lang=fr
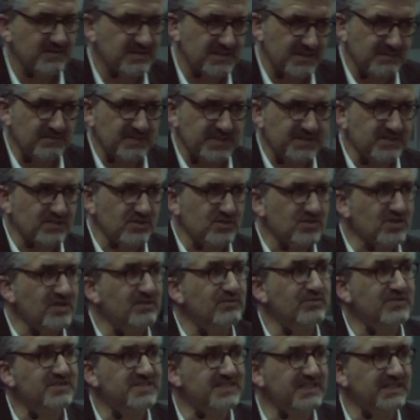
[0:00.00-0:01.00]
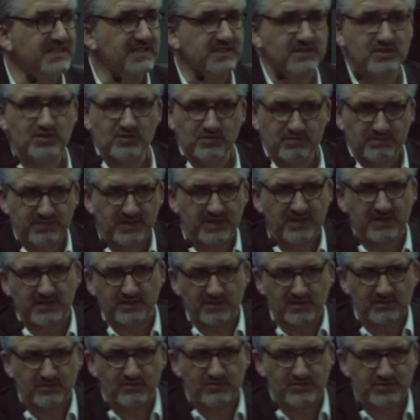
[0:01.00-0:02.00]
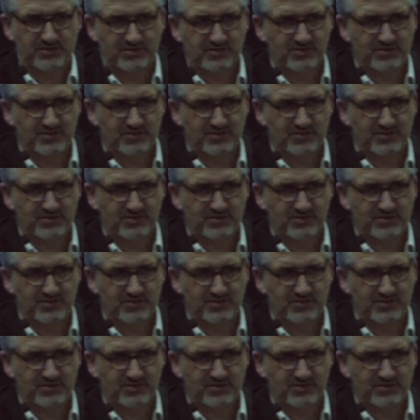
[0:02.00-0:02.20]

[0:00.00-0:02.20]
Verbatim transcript: C'est parce que je suis un peu sadique, je suis pas un coach